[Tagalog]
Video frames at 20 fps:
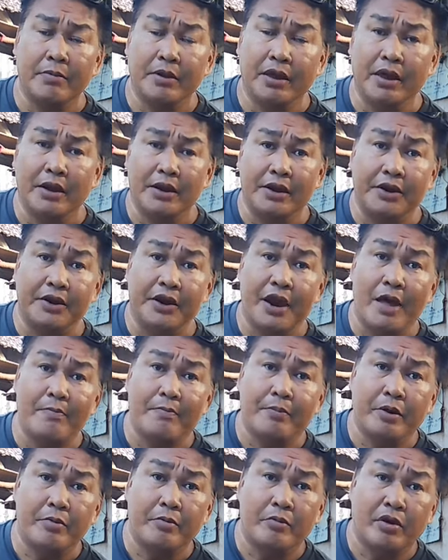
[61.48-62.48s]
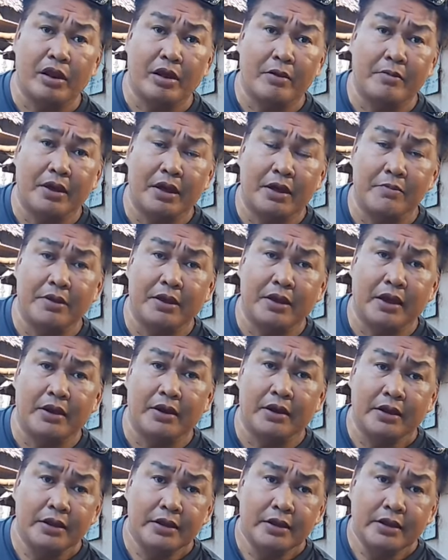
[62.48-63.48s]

mga kaibigan. I-dropper mo lang mga kaibigan.